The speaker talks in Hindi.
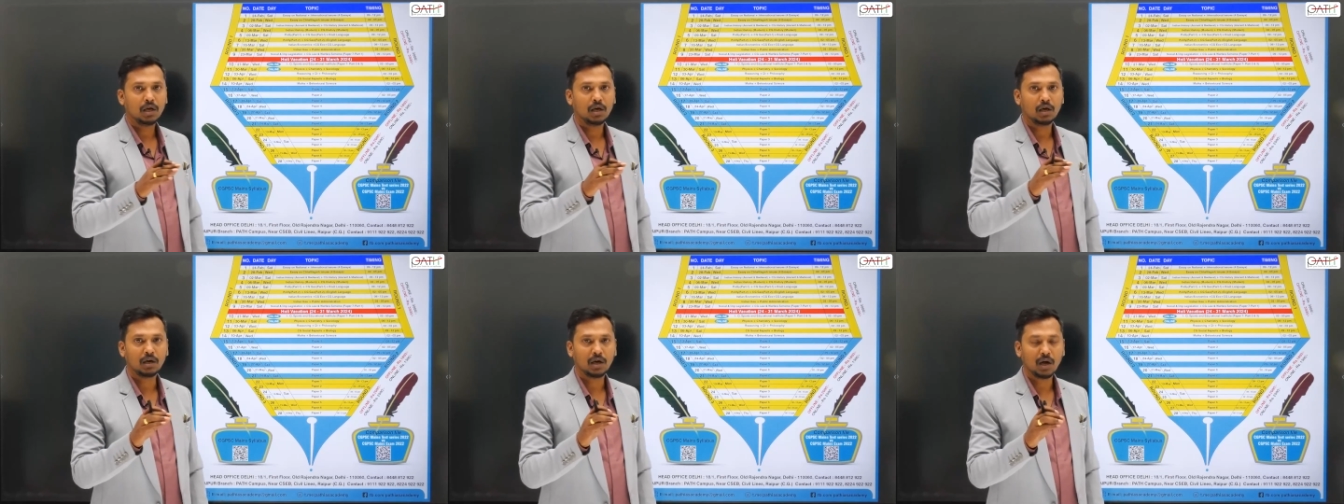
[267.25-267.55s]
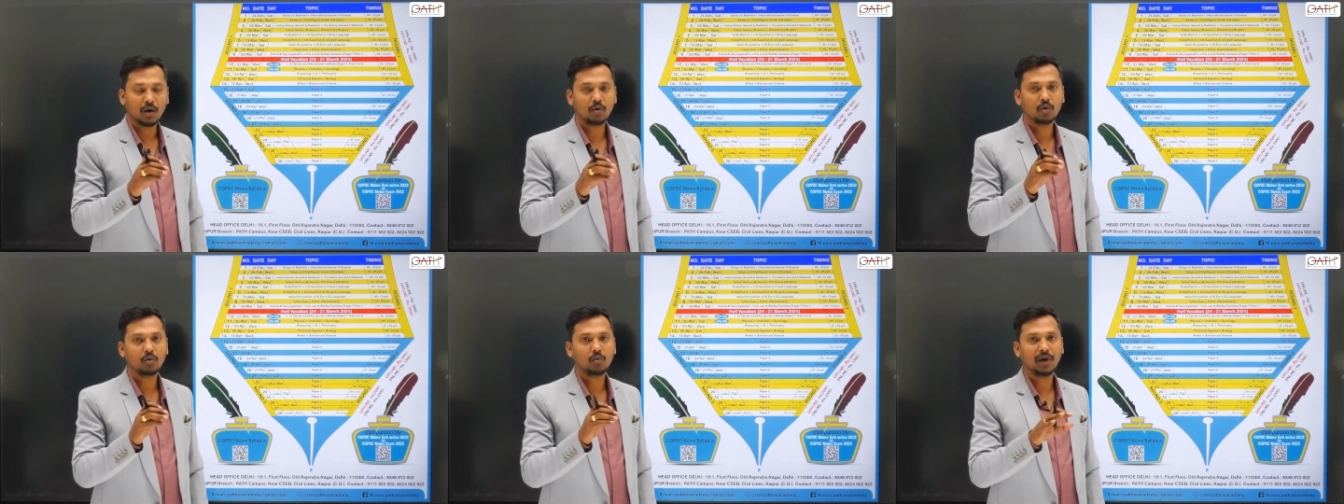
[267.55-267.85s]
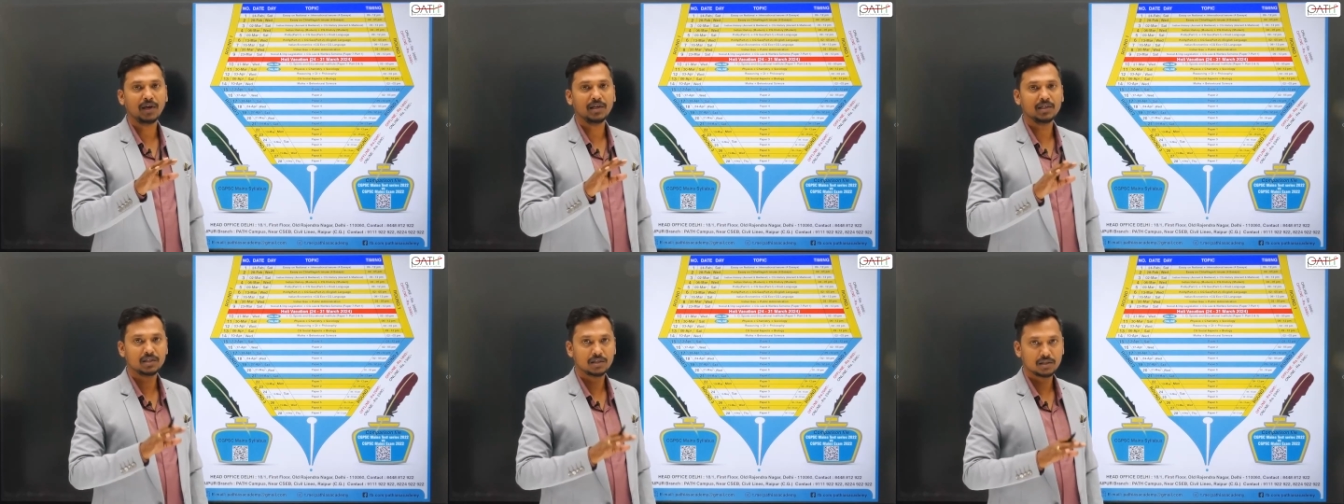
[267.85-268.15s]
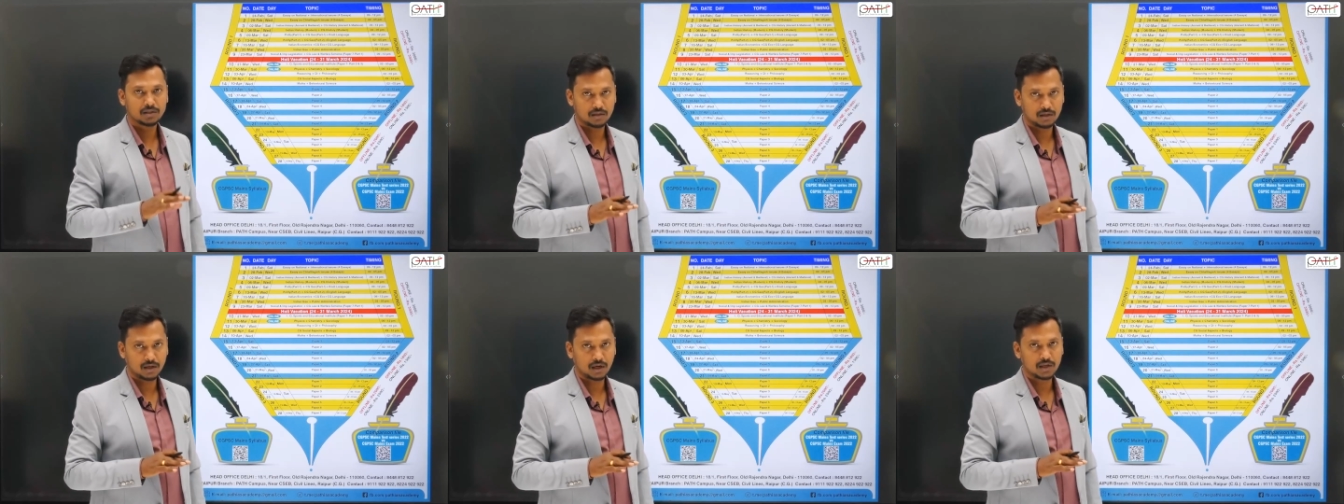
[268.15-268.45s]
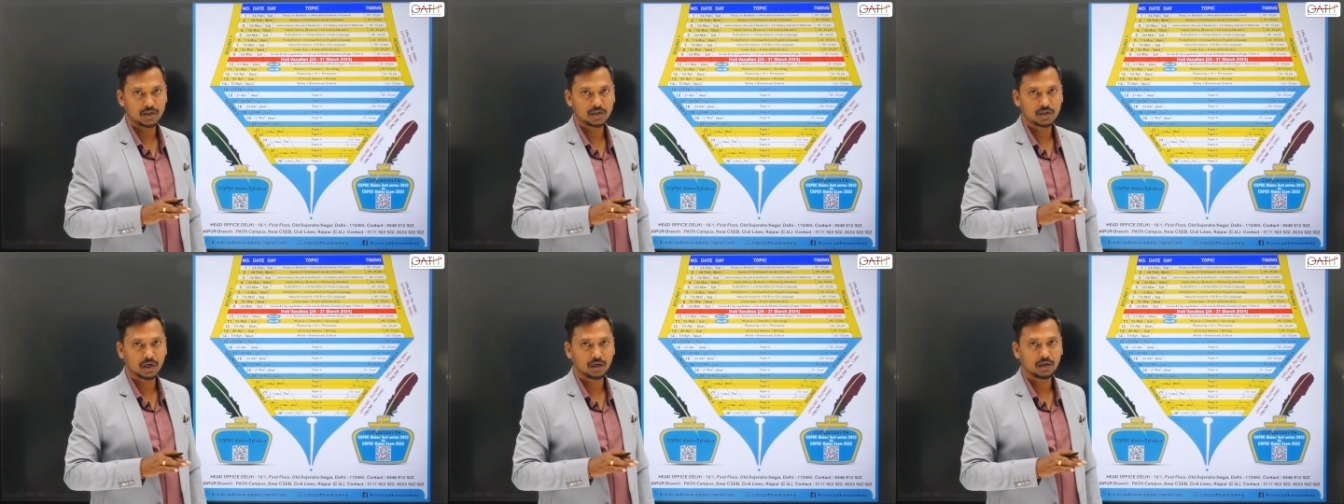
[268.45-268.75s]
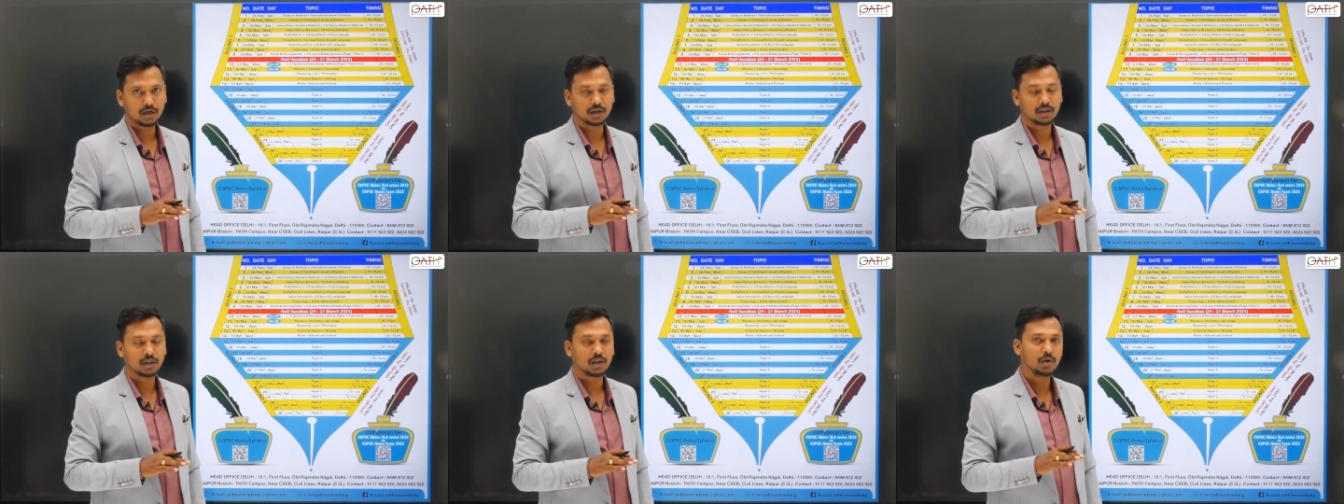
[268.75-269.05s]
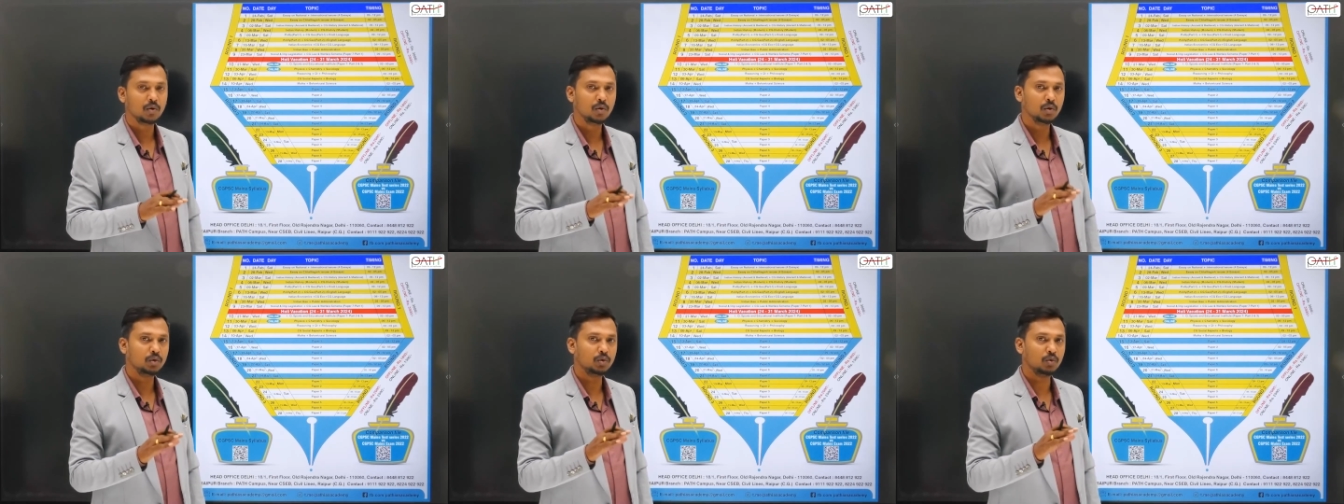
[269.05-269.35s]
राउंड वाइज रजिस्टर करते
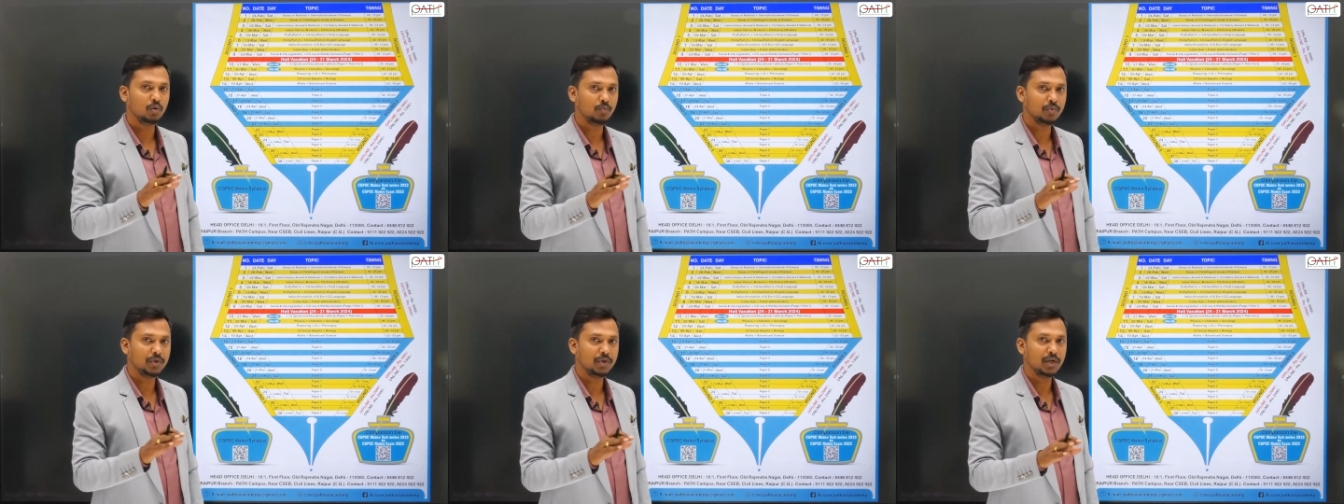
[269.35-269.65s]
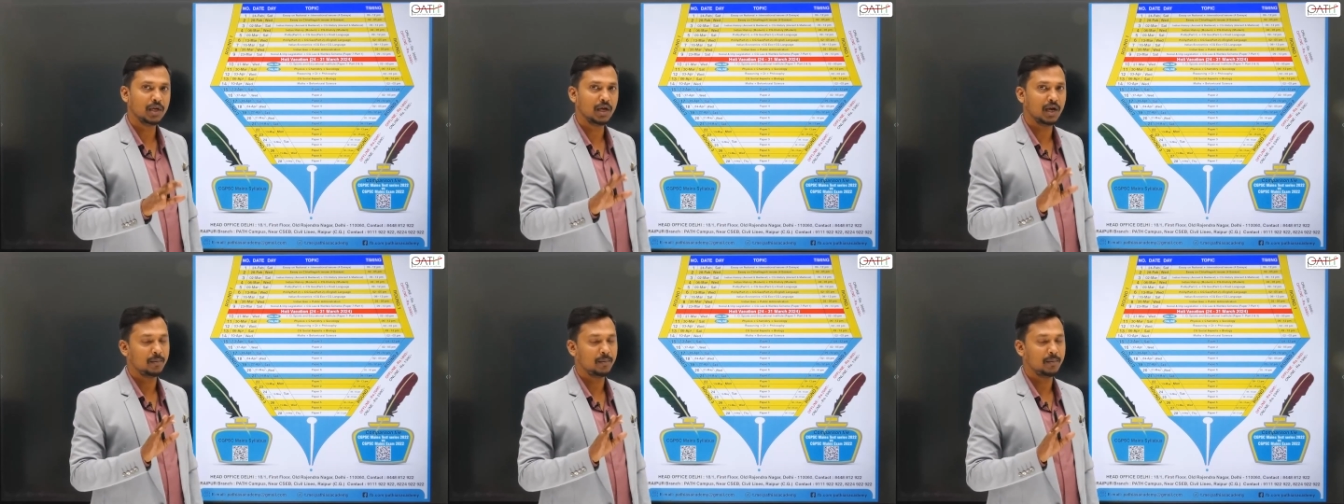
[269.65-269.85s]
हो तो भी